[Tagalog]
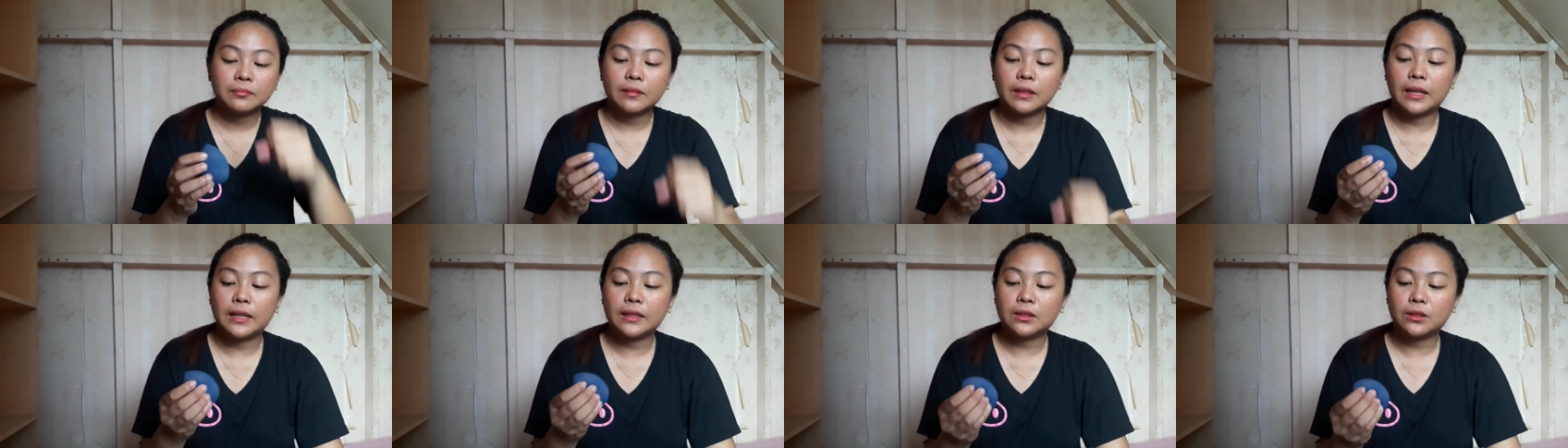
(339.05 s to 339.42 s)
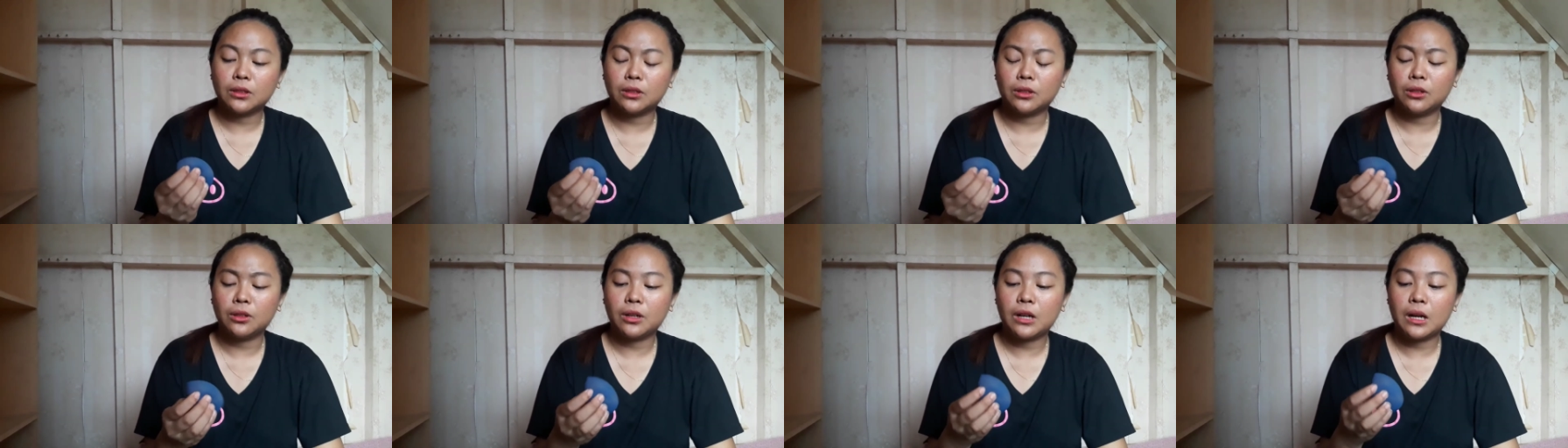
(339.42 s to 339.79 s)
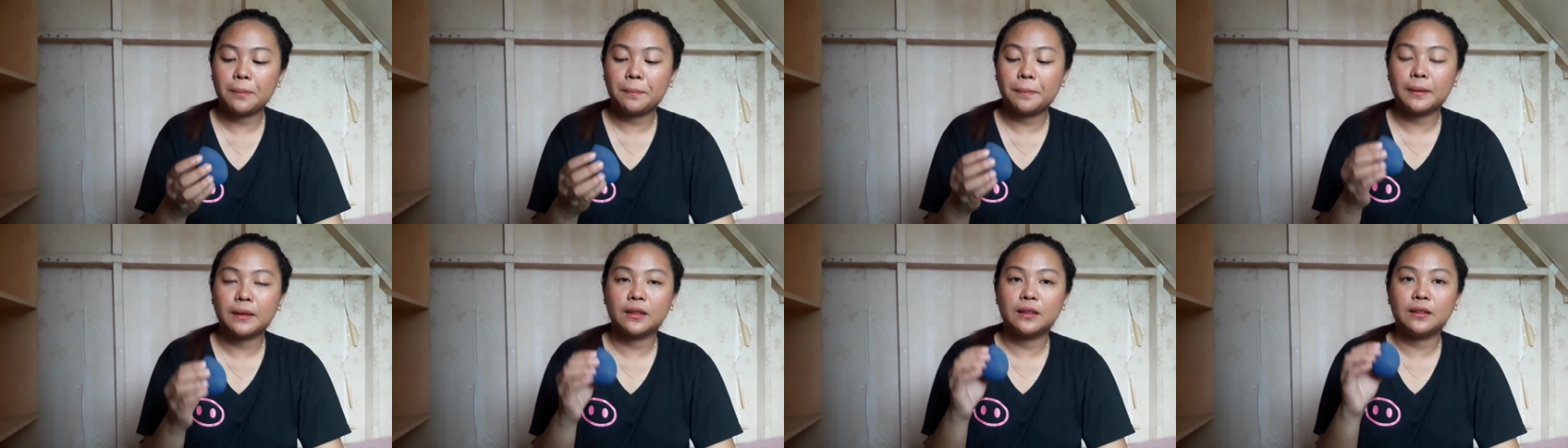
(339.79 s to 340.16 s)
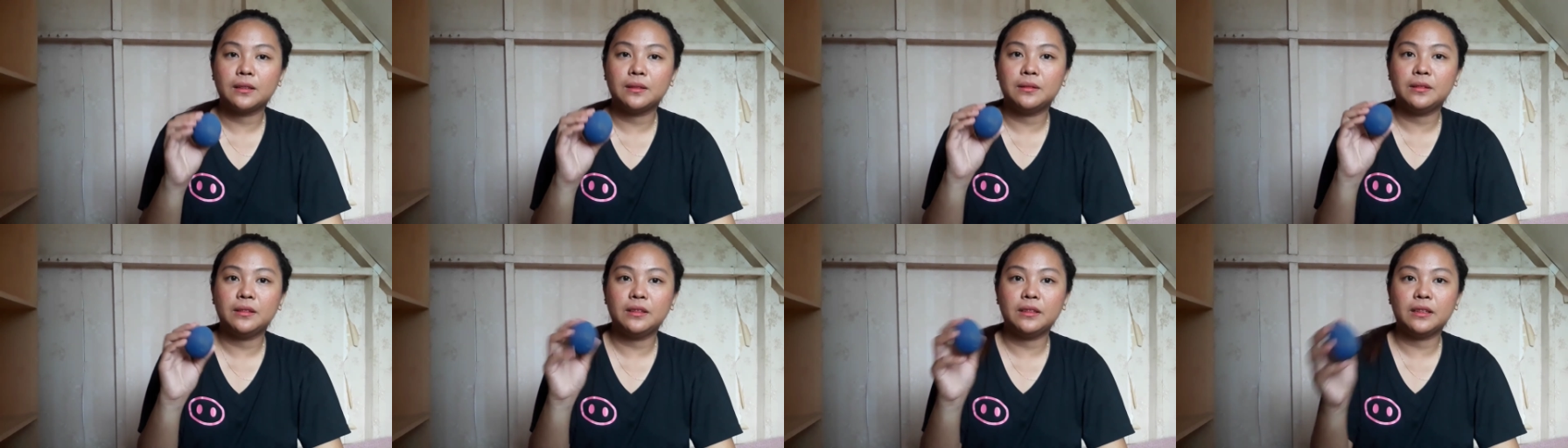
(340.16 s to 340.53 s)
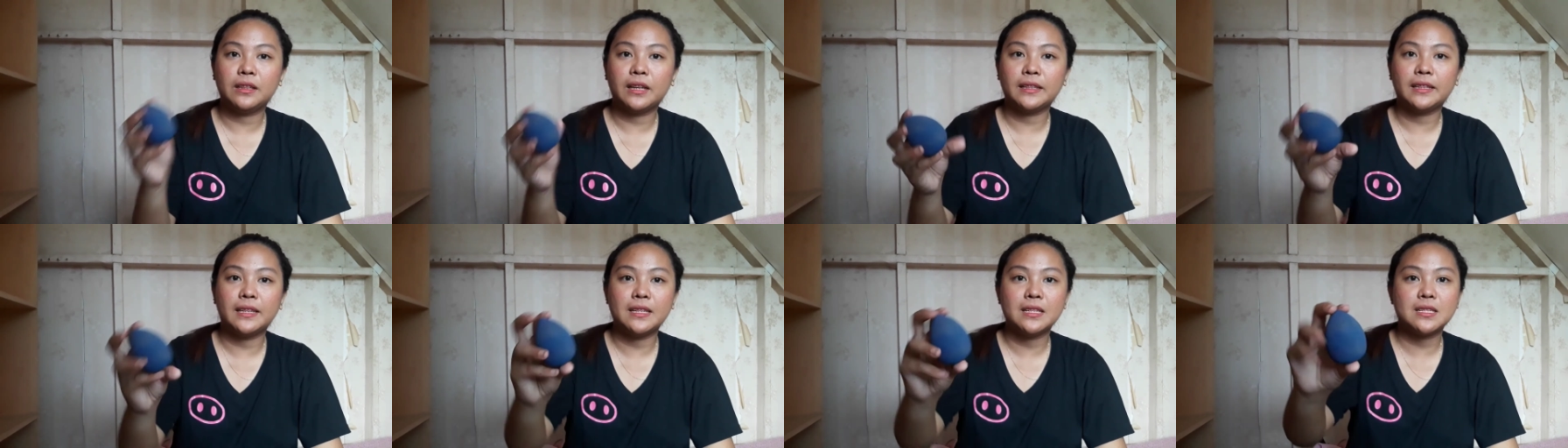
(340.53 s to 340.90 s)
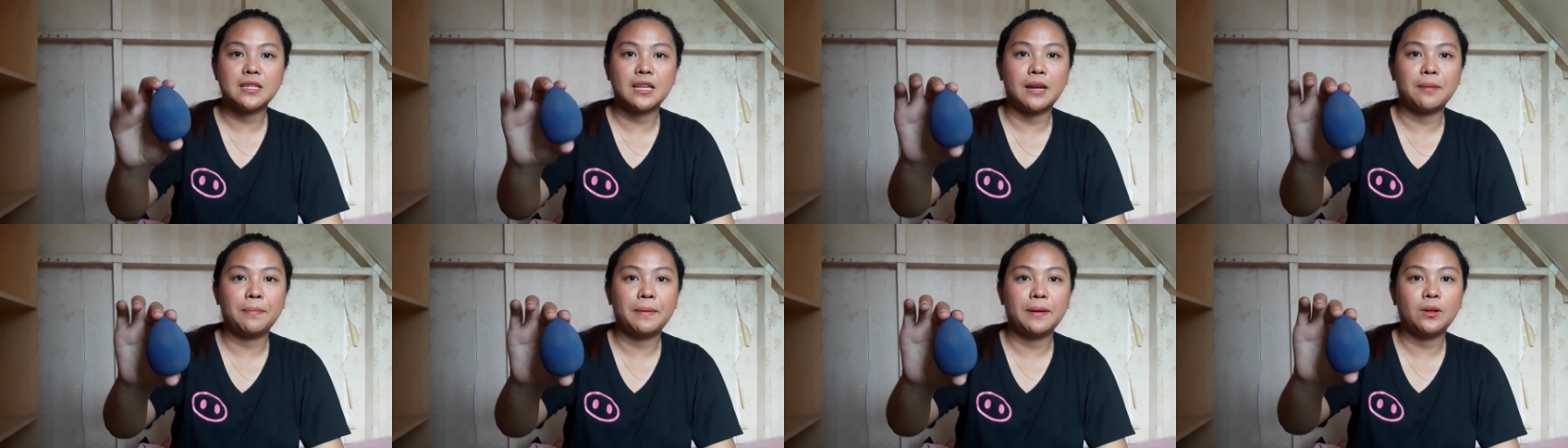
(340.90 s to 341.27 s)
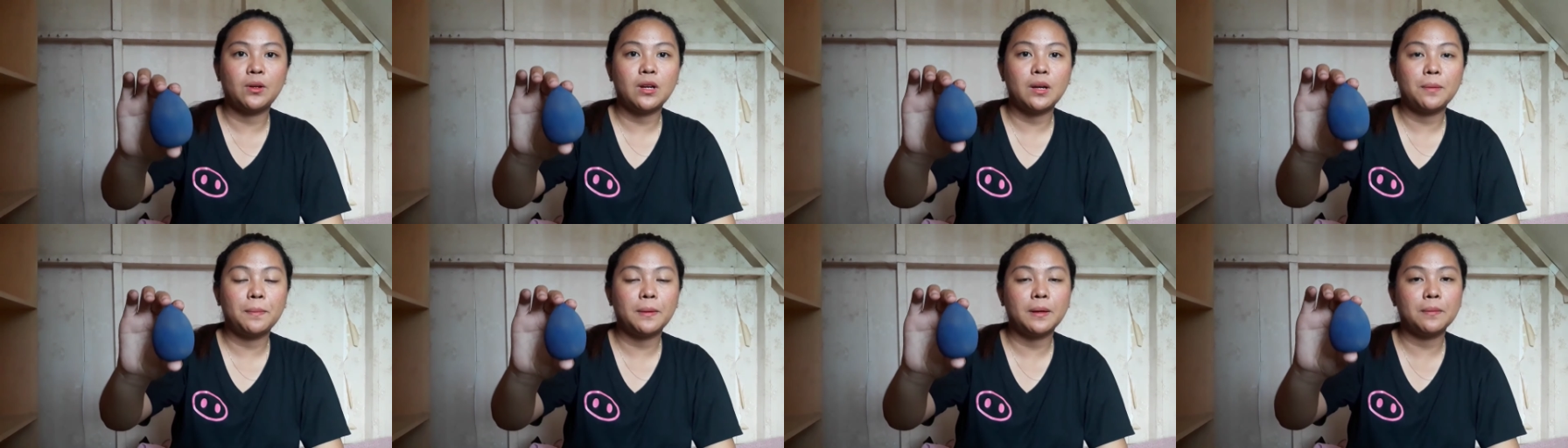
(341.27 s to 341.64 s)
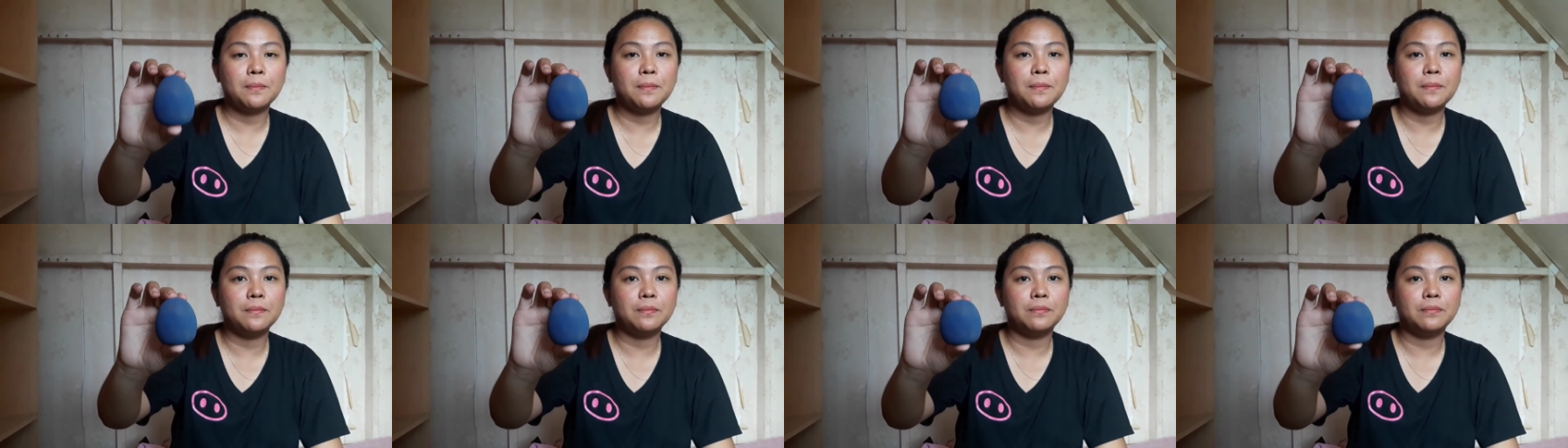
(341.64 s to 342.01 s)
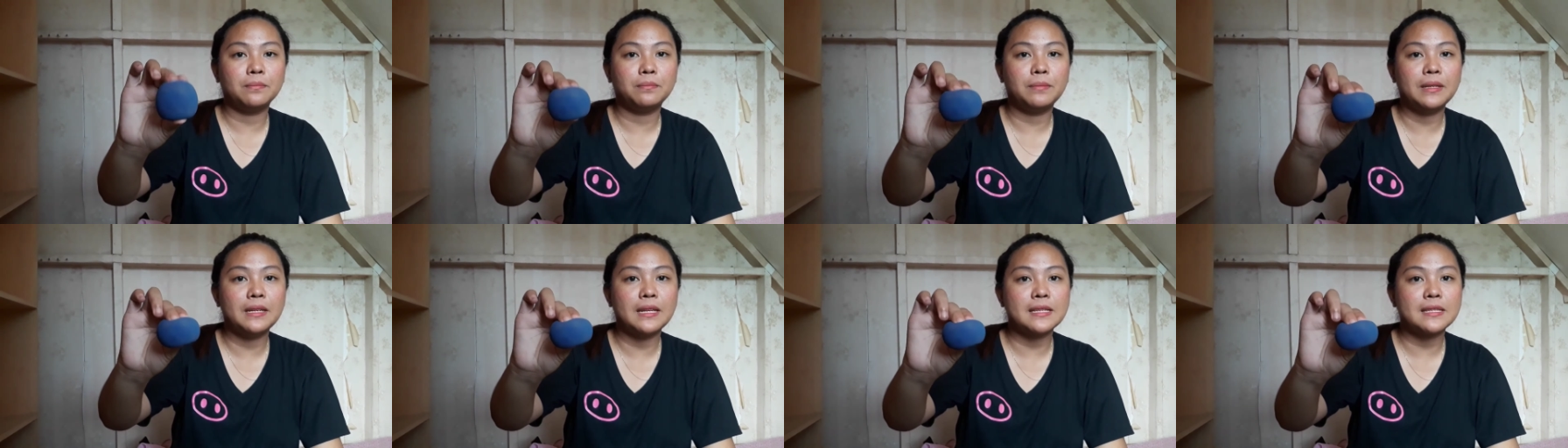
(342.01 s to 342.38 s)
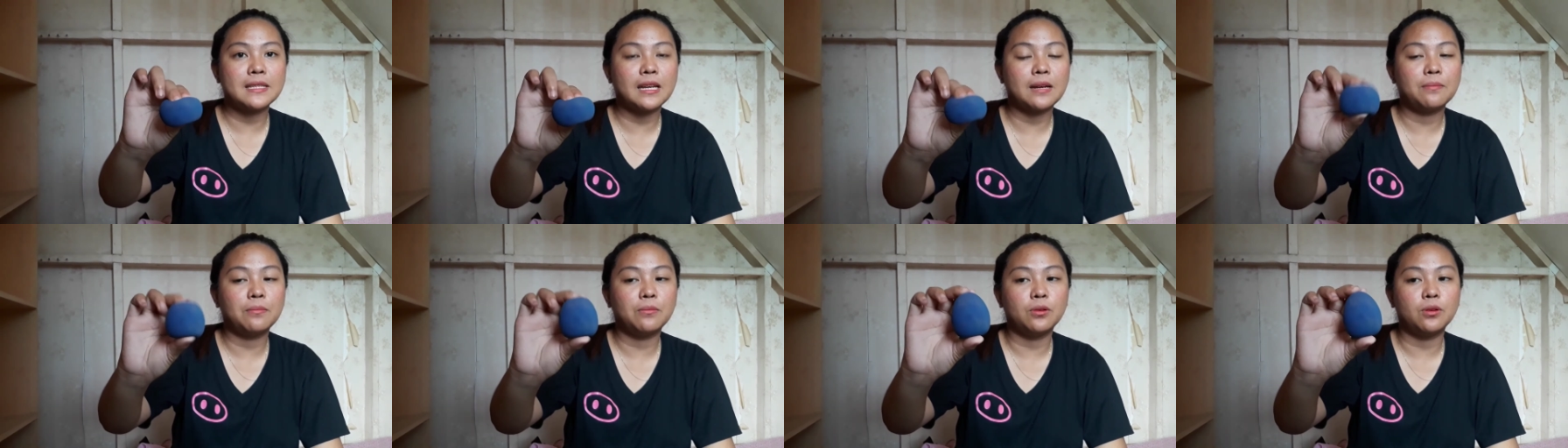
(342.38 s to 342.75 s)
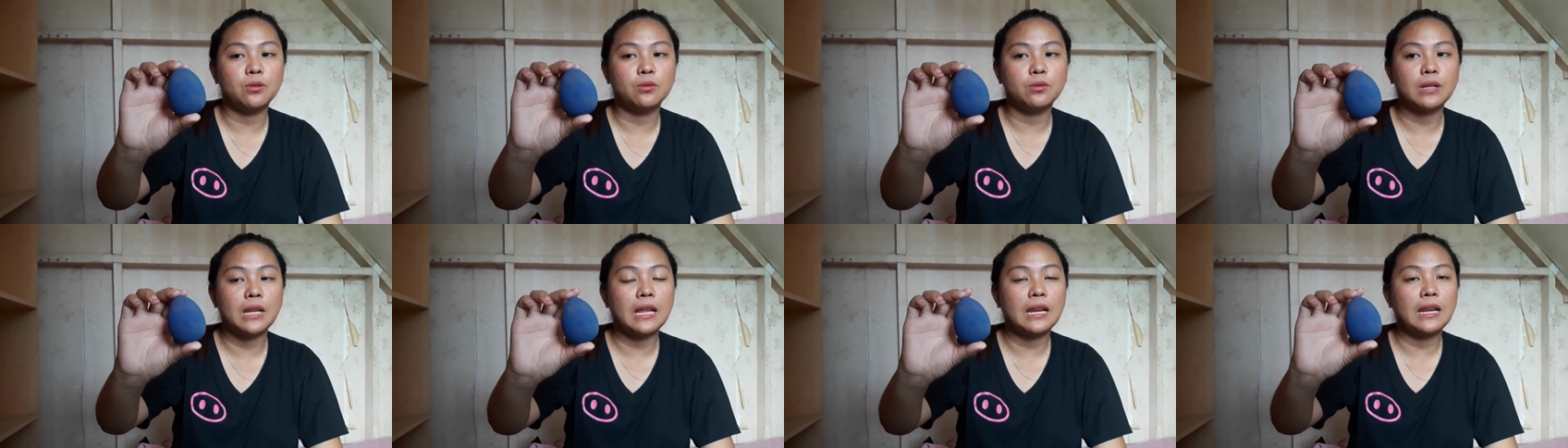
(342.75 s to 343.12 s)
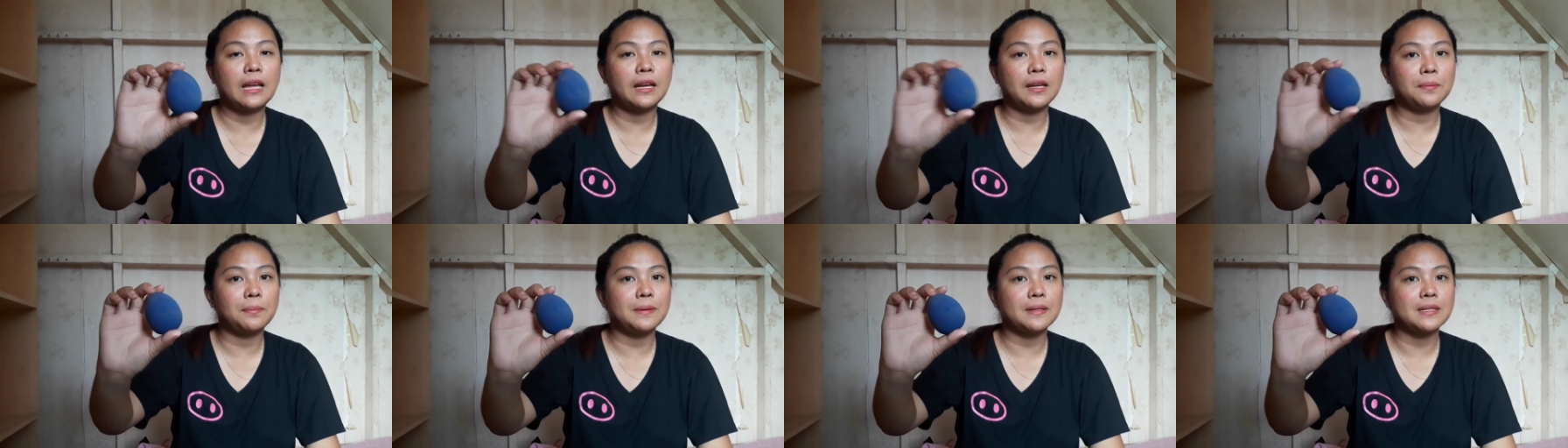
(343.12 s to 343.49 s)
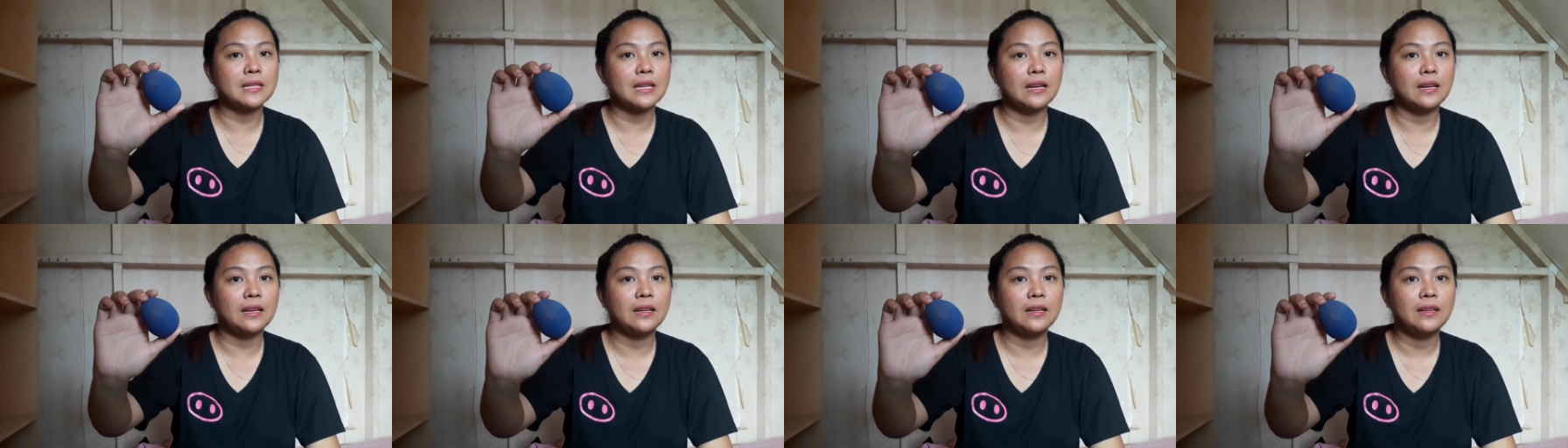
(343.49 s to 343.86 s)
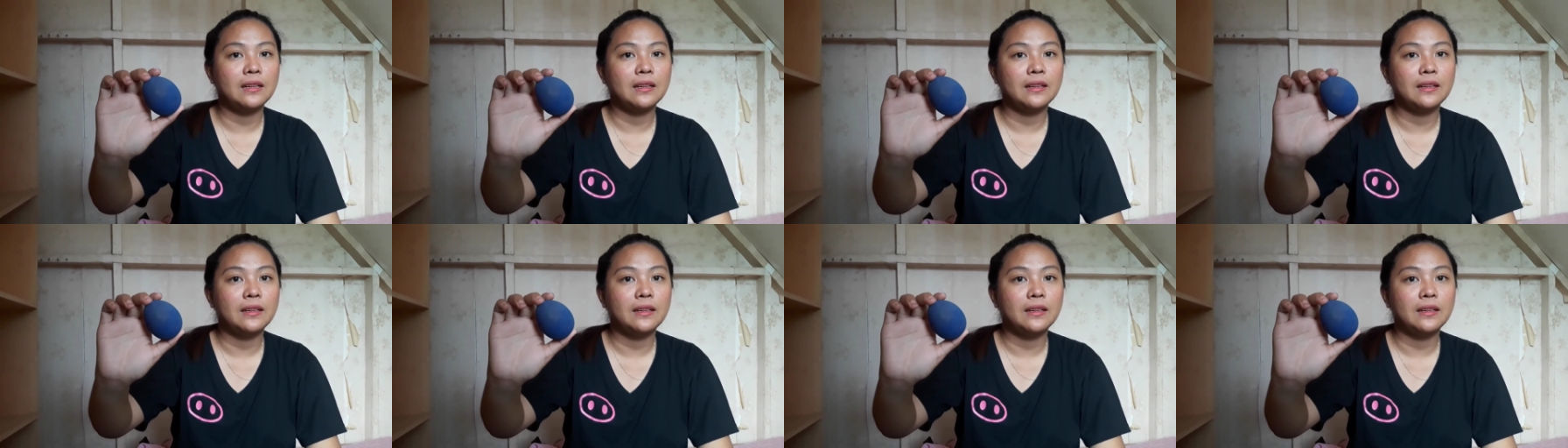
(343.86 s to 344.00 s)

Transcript: Ito, kapag ganyan siya, pero kapag binasa mo, lalaki pa siya